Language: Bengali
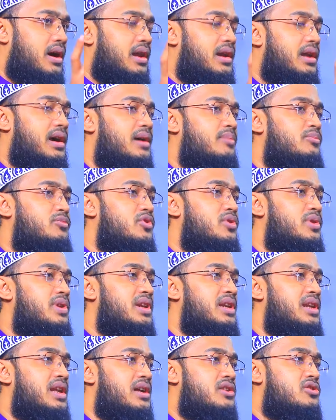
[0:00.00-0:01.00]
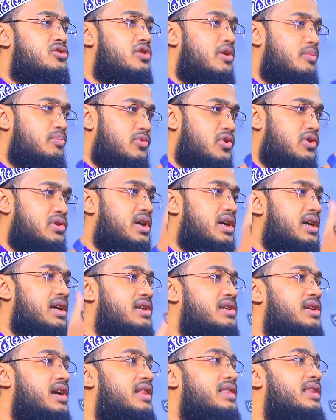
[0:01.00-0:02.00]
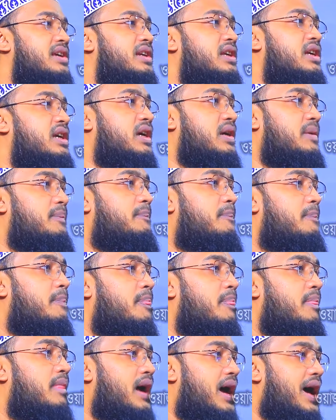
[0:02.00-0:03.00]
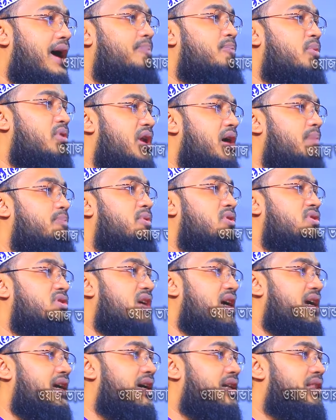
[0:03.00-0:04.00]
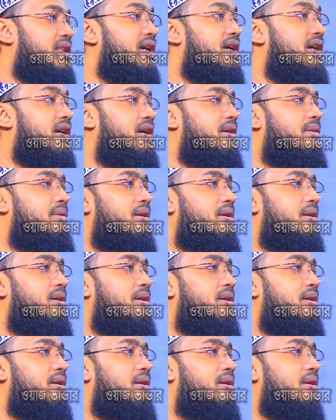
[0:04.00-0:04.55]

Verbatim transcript: আলহামদুলিল্লাহর শব্দটাকে সাথে নিয়ে আপন আপন জায়গা থেকে